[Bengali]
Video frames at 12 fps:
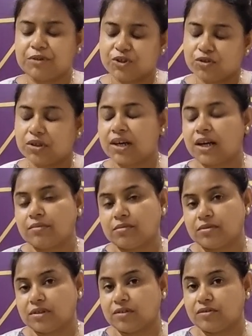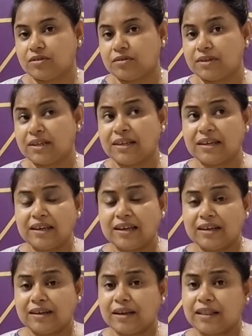ভীষণই খারাপ অবস্থা হয়েছিল মানে
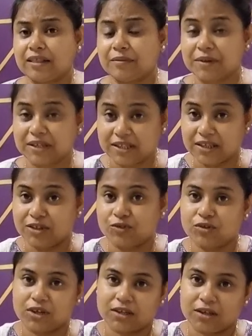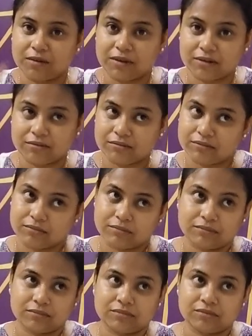একদম মানে সিংহাসনটা একটা মানে
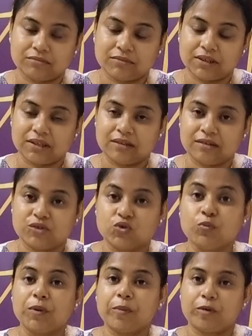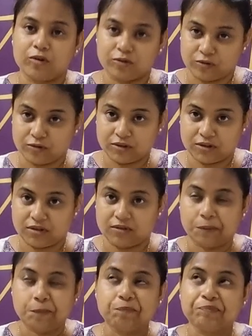মানে স্তূপে পরিণত হয়েছিল
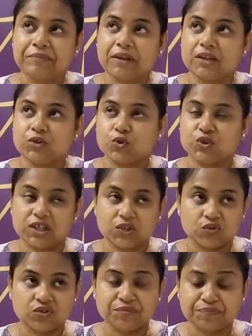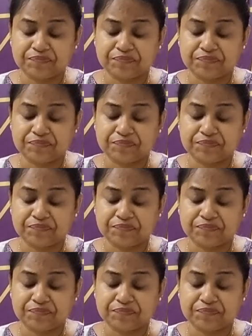তো সেই জন্য